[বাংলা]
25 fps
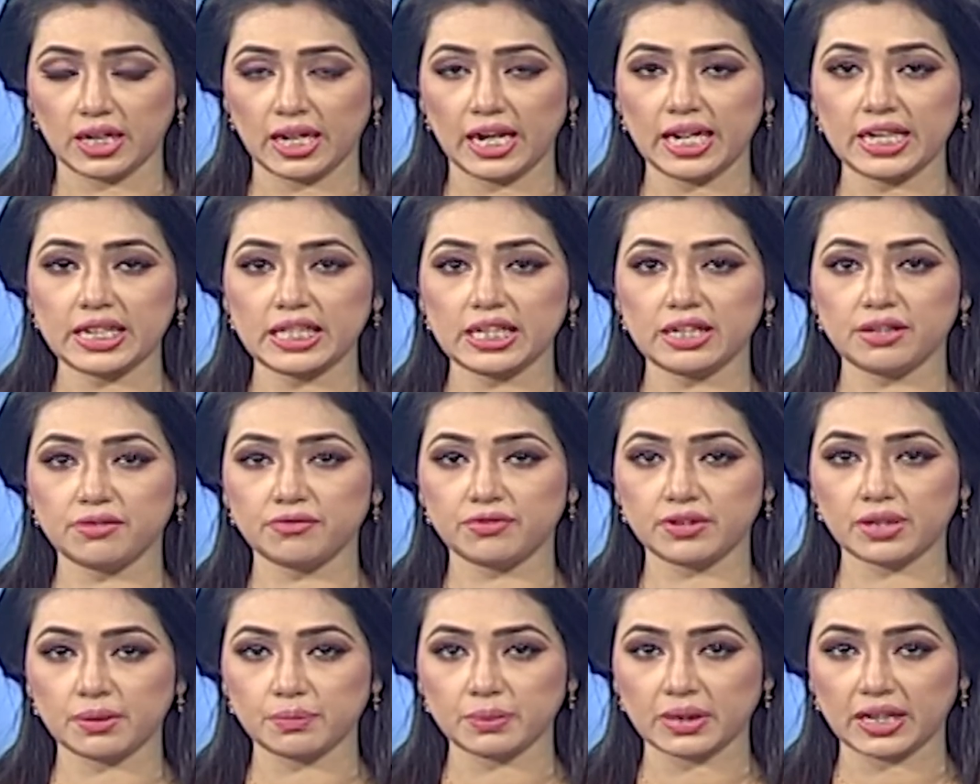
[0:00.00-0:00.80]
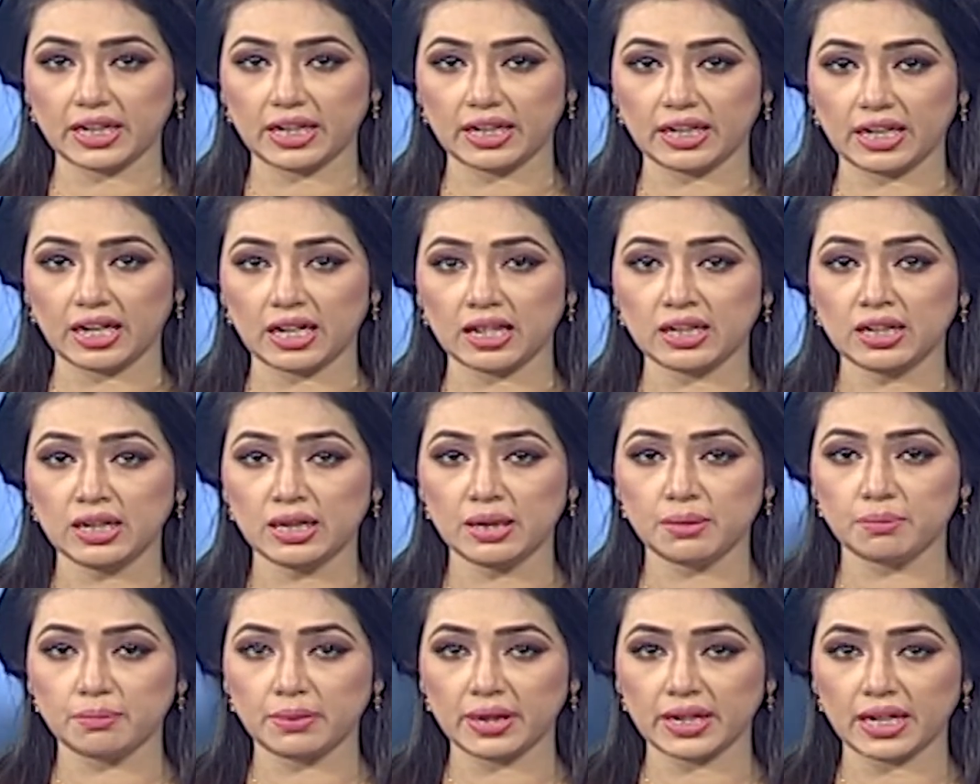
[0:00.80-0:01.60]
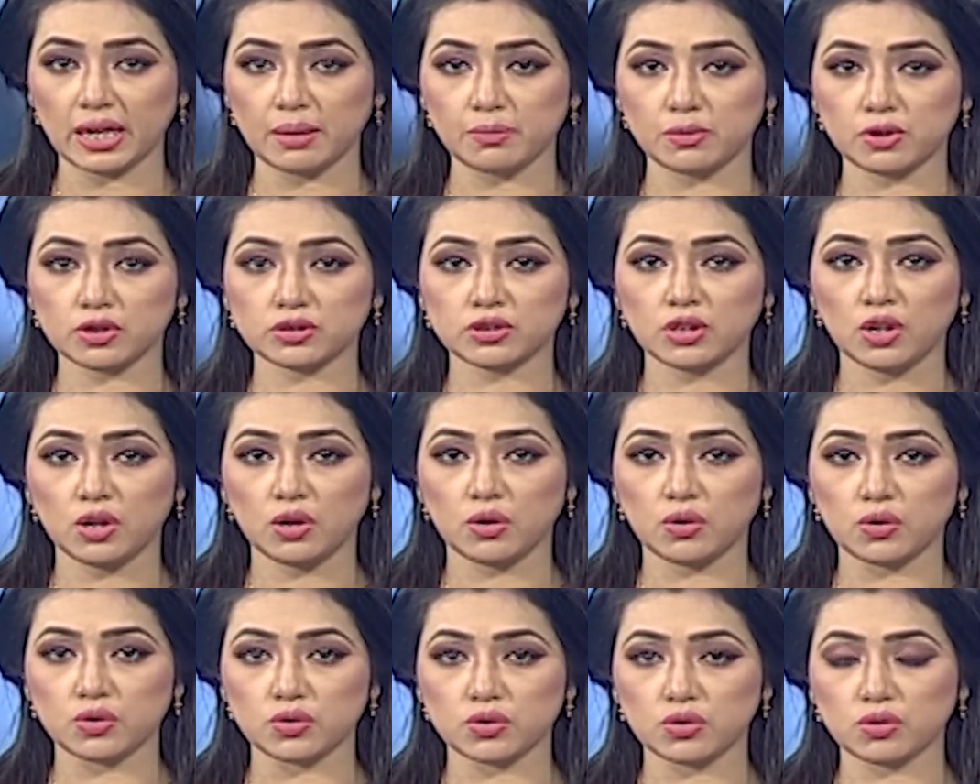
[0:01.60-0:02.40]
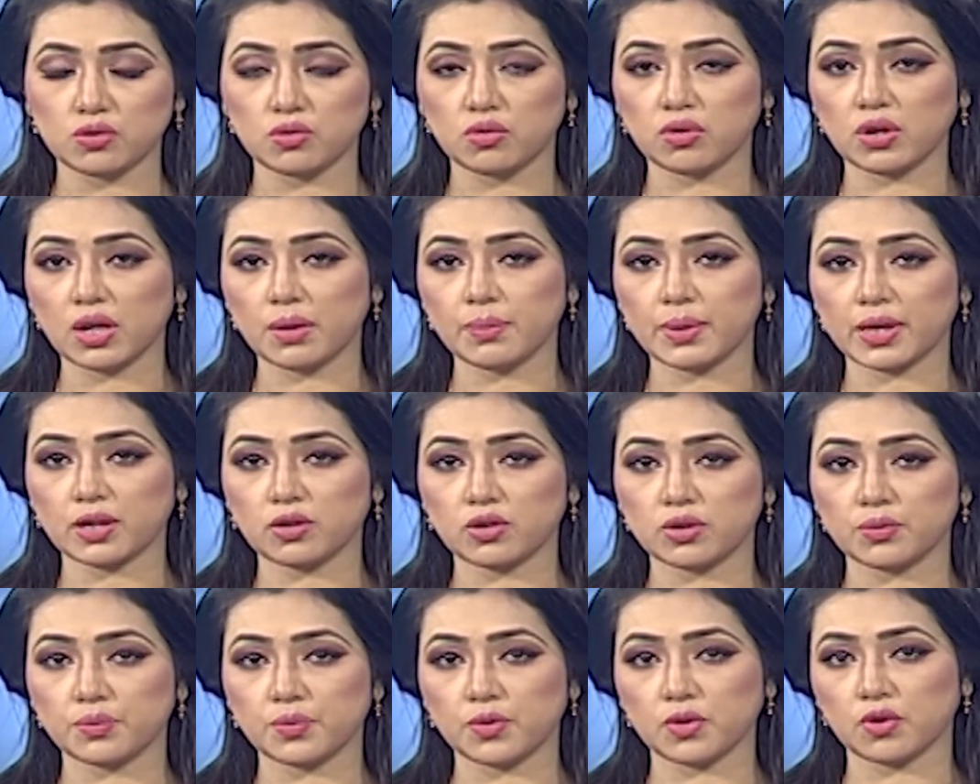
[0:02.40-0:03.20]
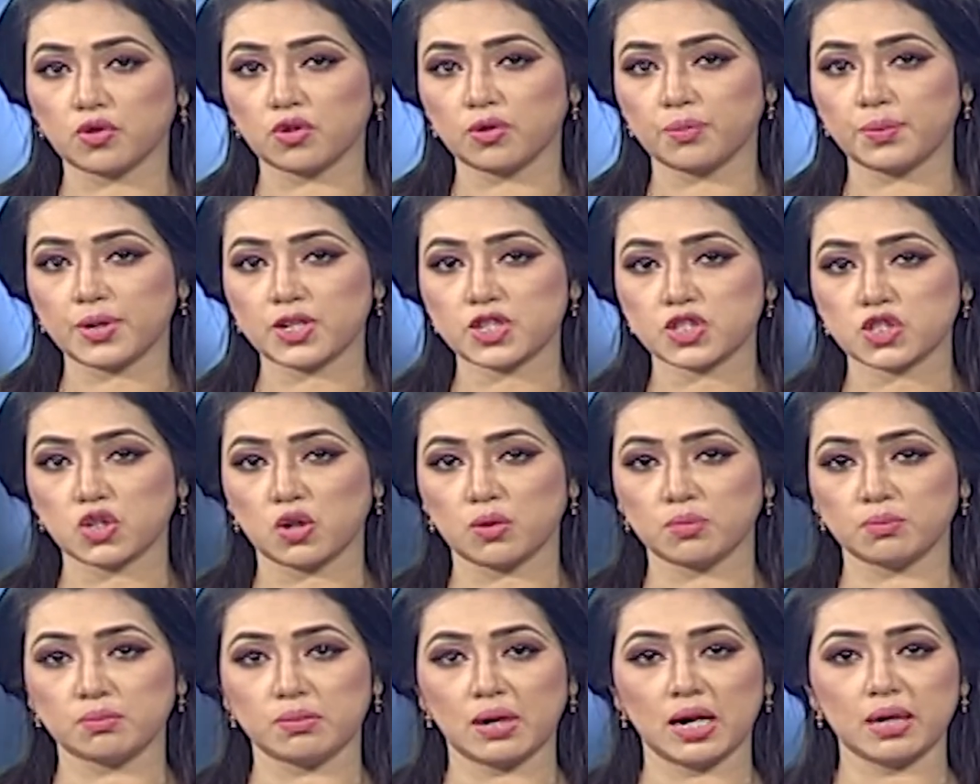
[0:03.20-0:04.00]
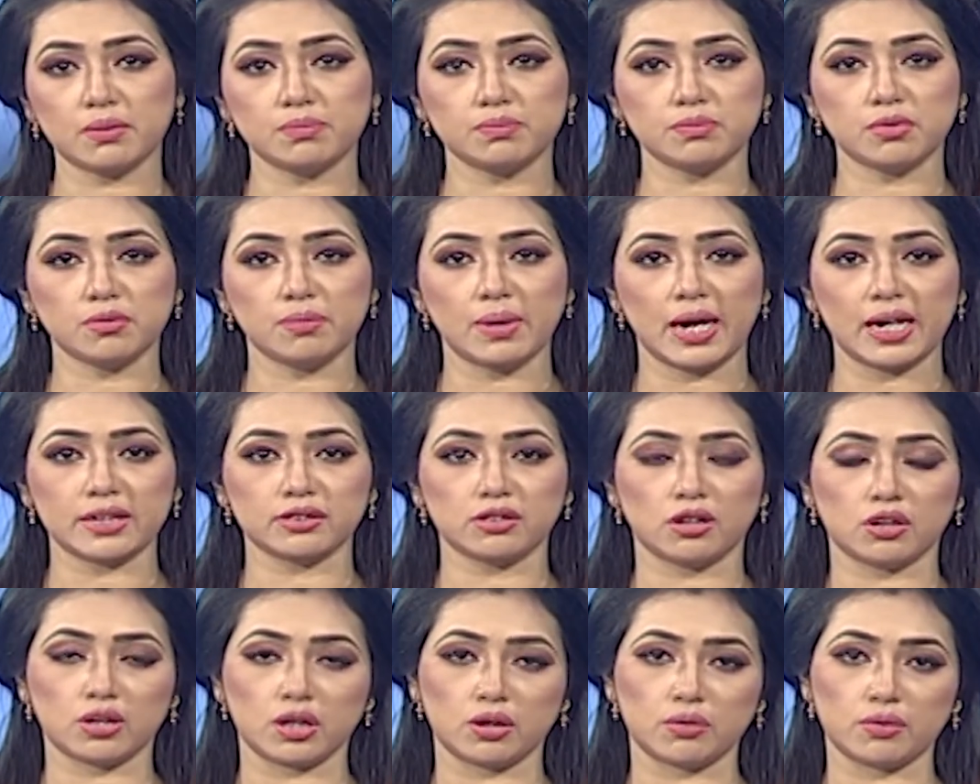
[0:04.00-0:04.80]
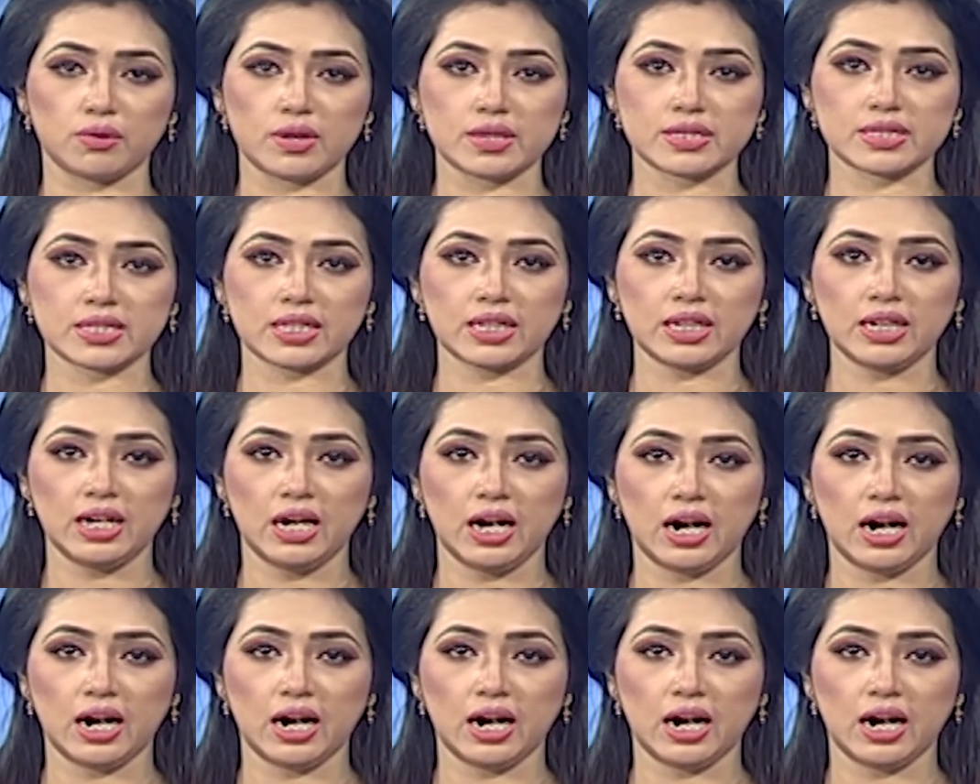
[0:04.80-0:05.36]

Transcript: এই ইভিএম e কেনা মেরামত ও রক্ষণাবেক্ষণ প্রকল্পের সম্ভাব্য ব্যয় ধরা হয়েছে